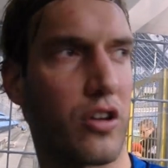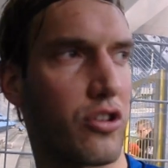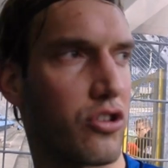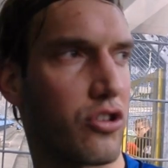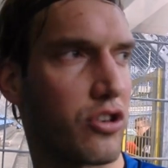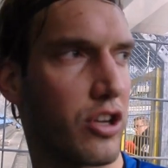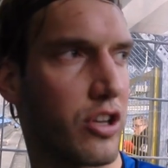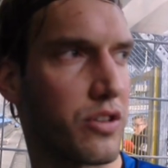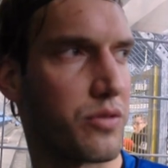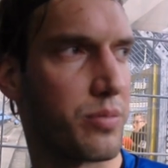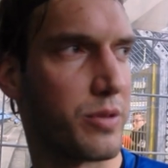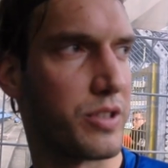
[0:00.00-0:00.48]
Ich kann
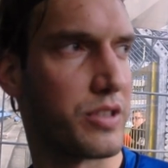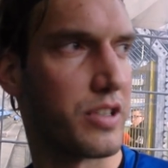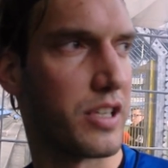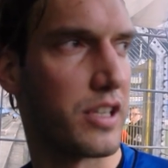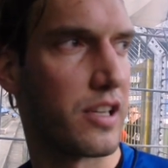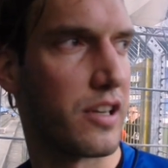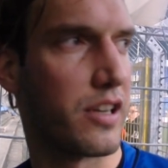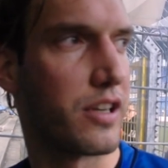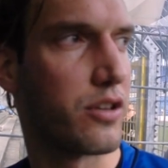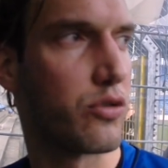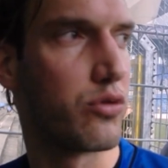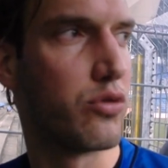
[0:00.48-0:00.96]
es mir
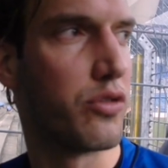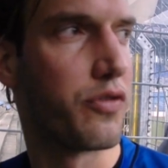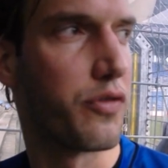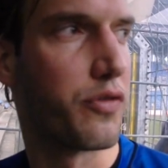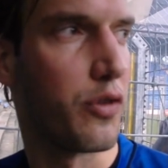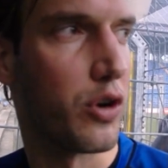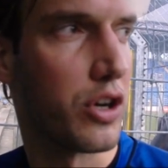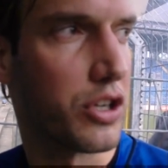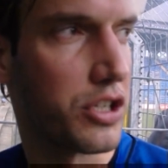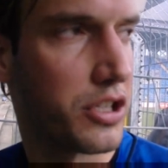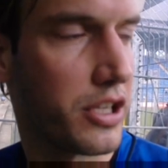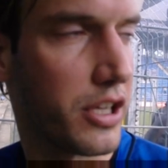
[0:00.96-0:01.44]
sicherlich gut
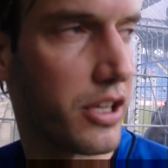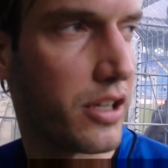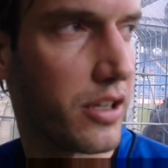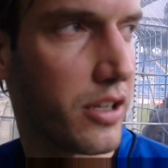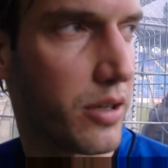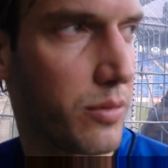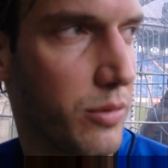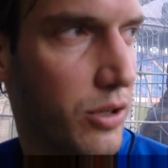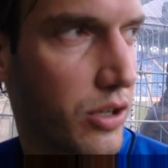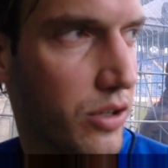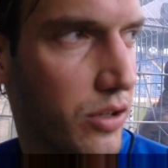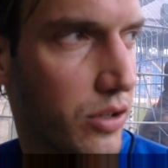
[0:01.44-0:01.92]
vorstellen,
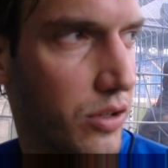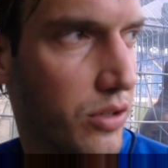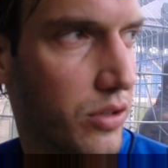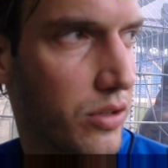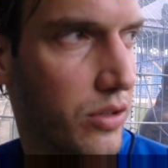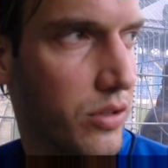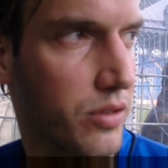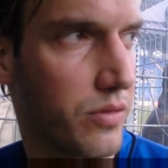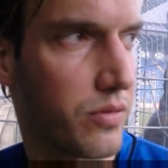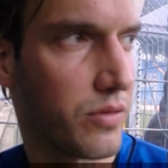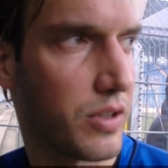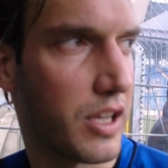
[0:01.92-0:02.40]
aber
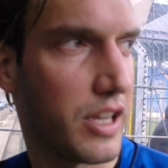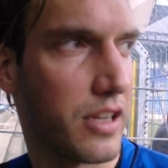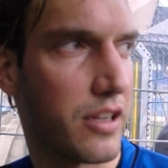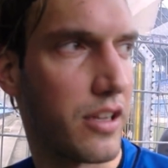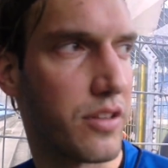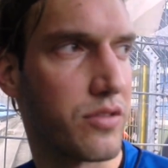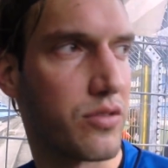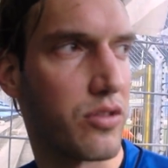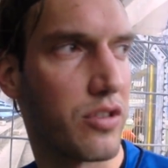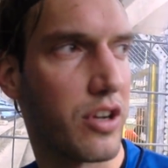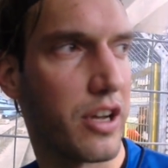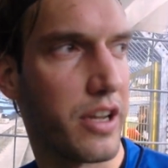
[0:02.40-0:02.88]
wir hatten jetzt
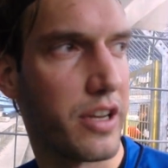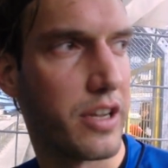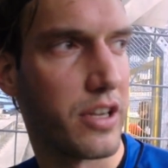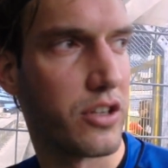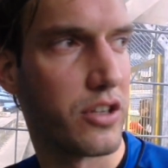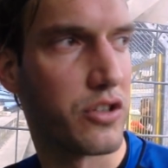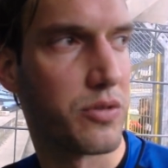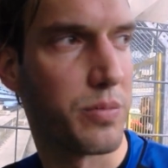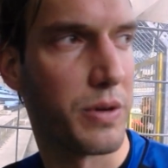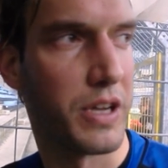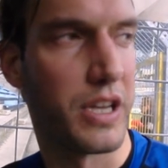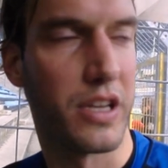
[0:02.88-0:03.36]
noch keine
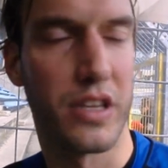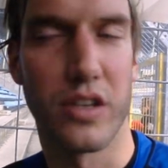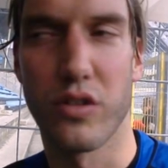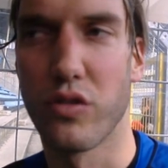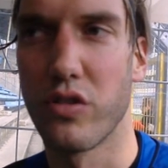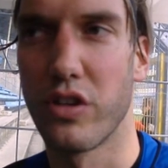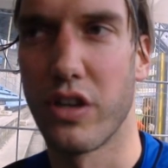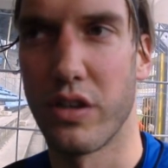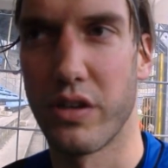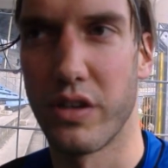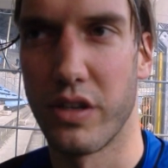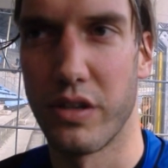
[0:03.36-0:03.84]
Gespräche und
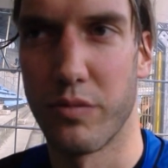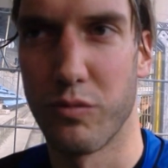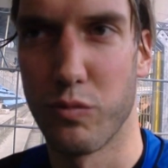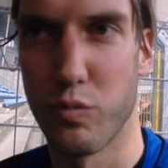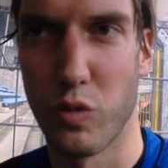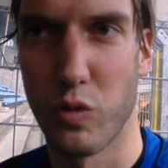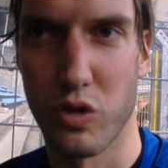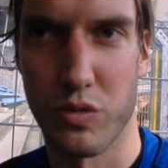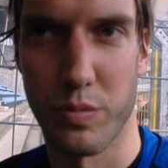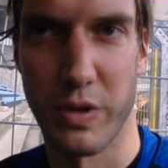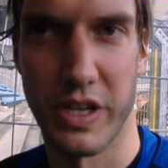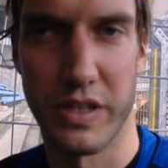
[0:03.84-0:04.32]
dann
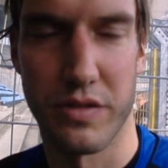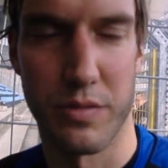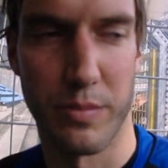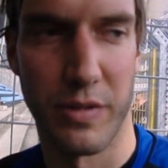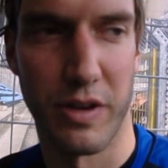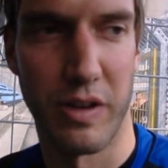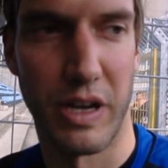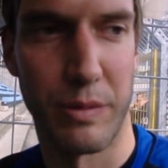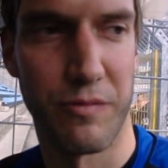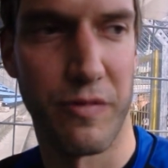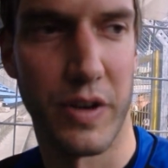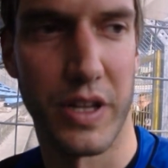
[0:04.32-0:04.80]
muss man jetzt mal
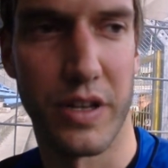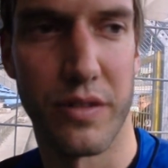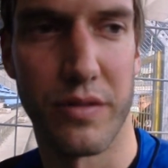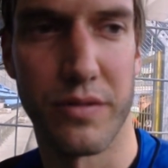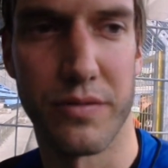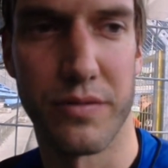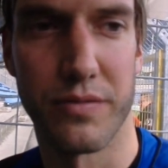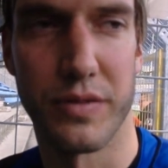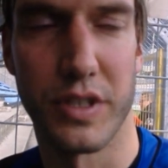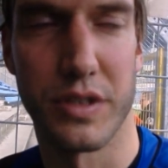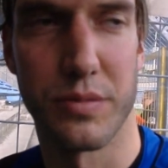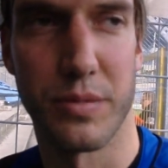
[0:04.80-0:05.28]
abwarten,
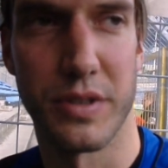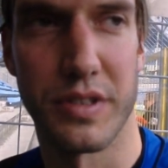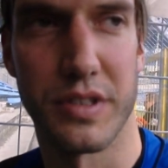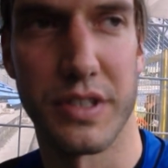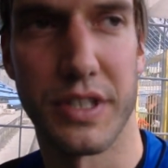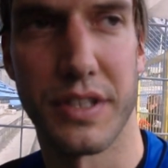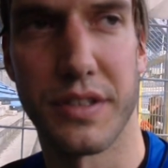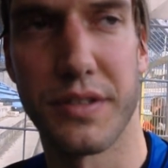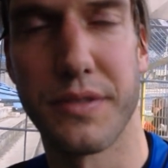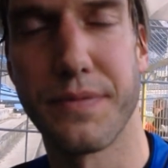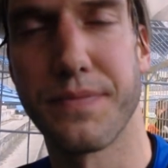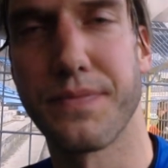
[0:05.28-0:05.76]
was passiert.